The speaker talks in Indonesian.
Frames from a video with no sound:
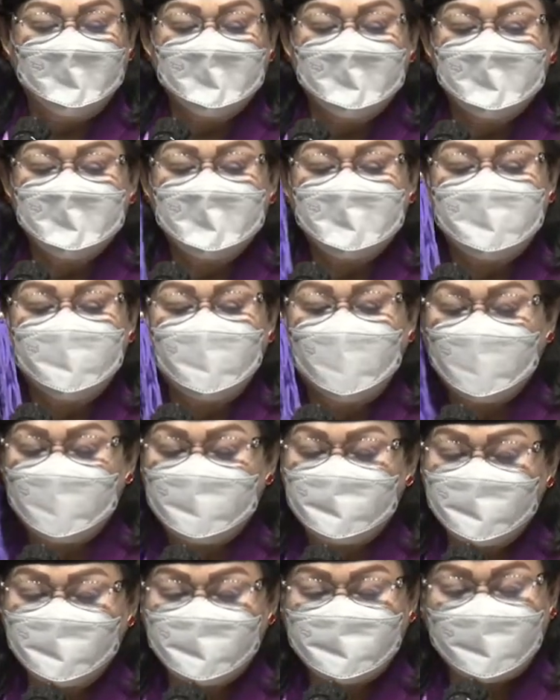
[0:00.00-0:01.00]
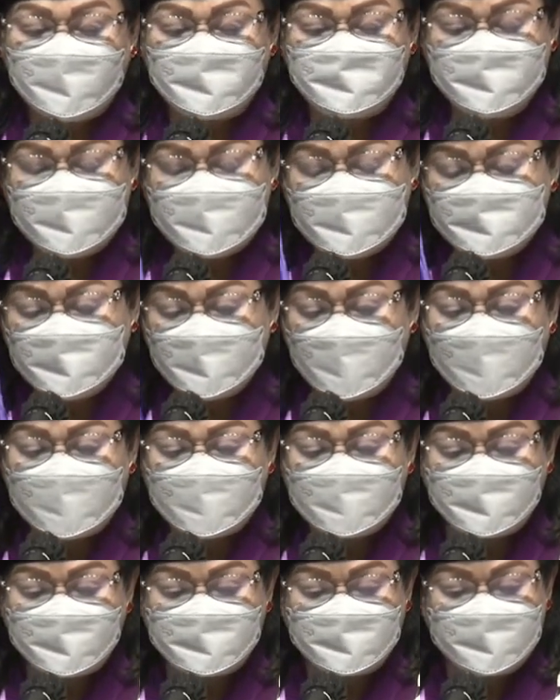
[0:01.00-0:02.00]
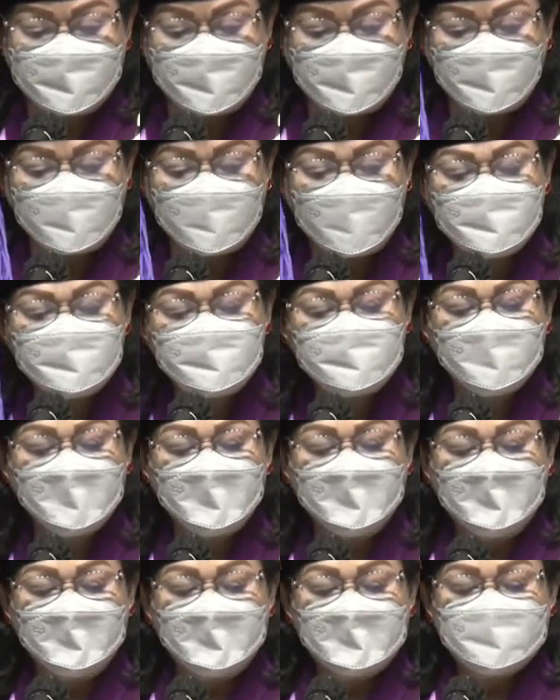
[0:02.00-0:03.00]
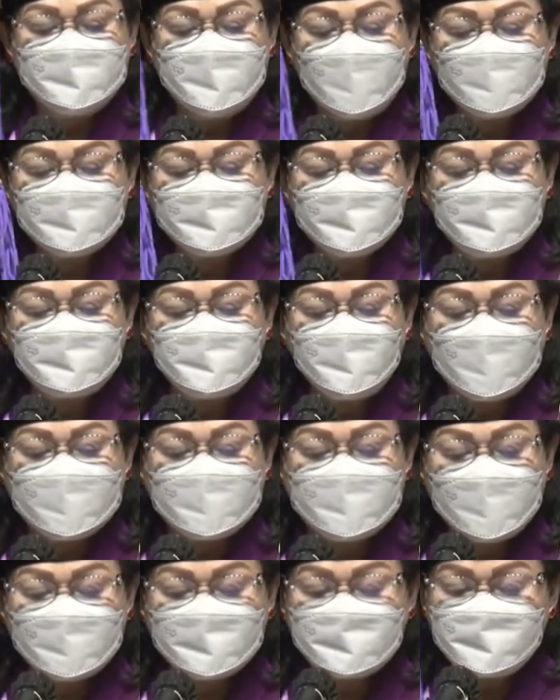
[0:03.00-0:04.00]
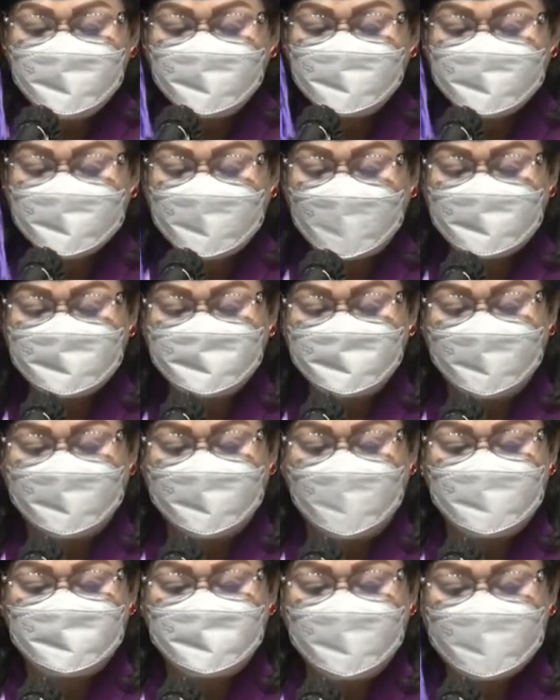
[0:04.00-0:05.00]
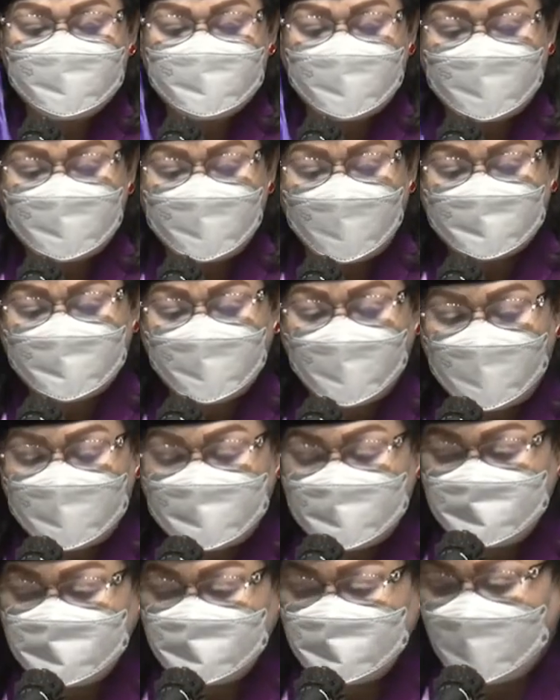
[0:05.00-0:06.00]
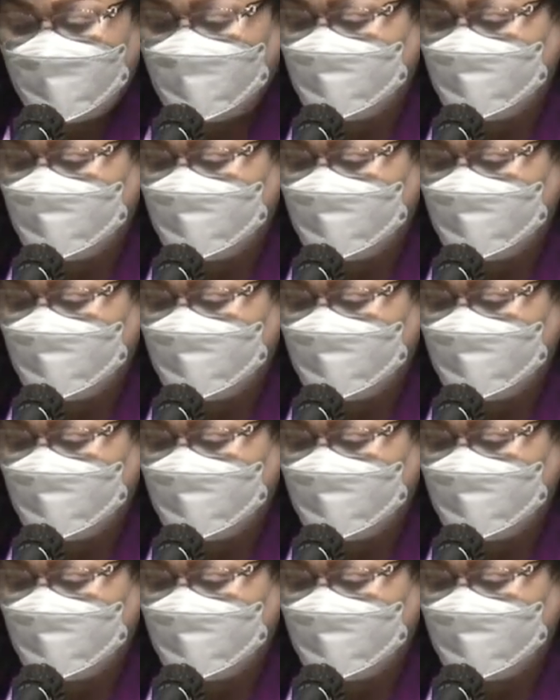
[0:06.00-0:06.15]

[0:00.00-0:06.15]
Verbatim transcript: Dengan mengucap bismillahirrahmanirrahim, sidang terbuka Senat Universitas Gunadarma saya nyatakan dibuka.